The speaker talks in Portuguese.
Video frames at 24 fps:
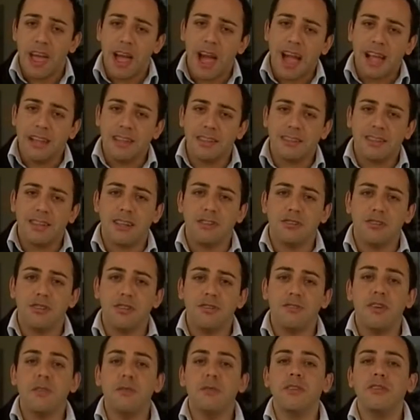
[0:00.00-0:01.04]
A
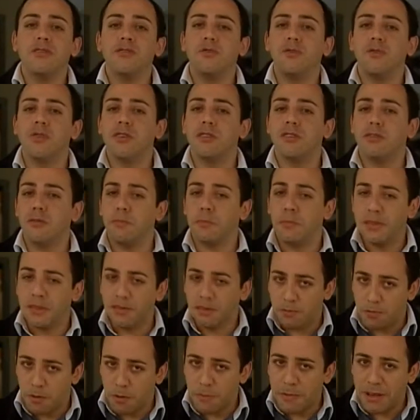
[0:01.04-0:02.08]
iniciativa é um esforço
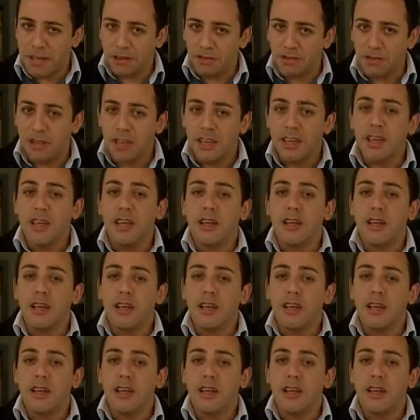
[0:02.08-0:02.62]
principalmente